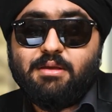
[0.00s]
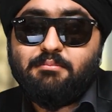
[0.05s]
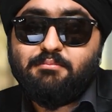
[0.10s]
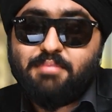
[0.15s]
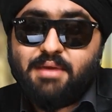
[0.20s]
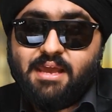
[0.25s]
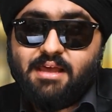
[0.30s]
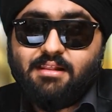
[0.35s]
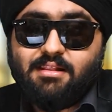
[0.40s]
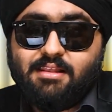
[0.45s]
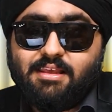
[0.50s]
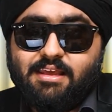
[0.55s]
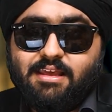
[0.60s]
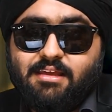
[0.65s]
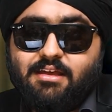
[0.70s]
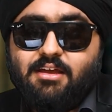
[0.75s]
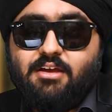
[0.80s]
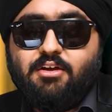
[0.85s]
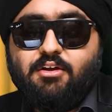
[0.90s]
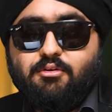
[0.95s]
होगी
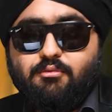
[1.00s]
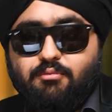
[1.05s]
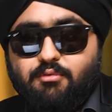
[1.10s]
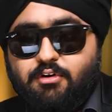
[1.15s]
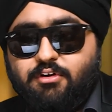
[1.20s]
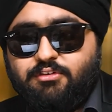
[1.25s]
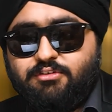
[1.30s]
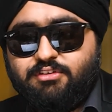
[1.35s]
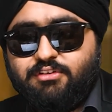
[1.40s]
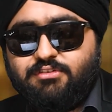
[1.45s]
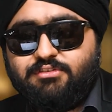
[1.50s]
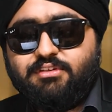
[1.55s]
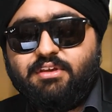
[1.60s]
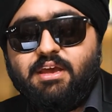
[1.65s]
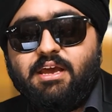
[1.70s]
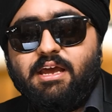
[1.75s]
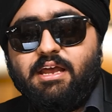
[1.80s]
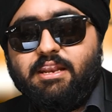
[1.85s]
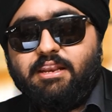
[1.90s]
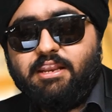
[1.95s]
बेली
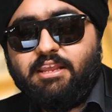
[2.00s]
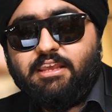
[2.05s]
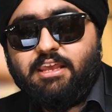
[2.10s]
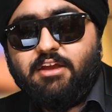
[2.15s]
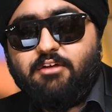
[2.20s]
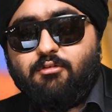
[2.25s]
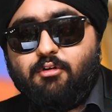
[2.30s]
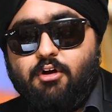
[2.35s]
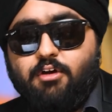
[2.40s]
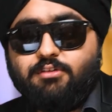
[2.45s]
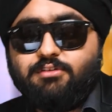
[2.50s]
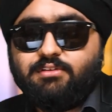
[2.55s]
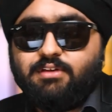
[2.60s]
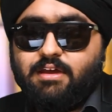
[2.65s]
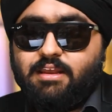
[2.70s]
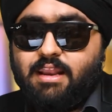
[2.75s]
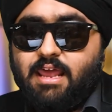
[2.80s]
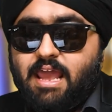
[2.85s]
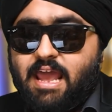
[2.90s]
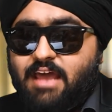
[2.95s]
वर्सेस निकी
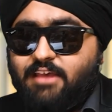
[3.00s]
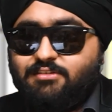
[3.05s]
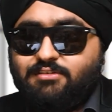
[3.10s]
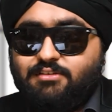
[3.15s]
क्रॉस एंड